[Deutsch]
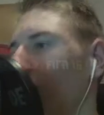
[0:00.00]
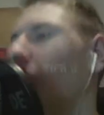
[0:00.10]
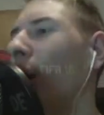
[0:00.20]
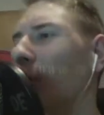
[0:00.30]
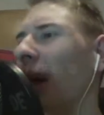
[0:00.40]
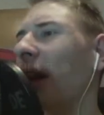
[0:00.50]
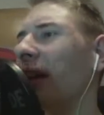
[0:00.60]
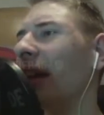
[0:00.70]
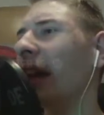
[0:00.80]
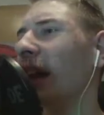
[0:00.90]
Oh
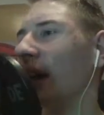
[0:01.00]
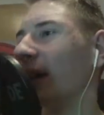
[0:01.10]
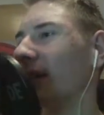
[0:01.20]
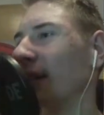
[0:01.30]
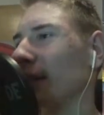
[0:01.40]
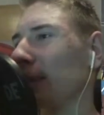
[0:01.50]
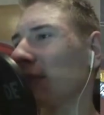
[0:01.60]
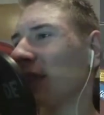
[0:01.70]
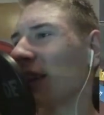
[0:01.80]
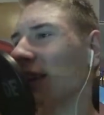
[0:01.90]
Mann, nee. Das
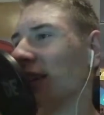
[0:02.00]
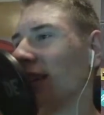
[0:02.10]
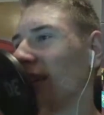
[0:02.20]
gibt's nicht.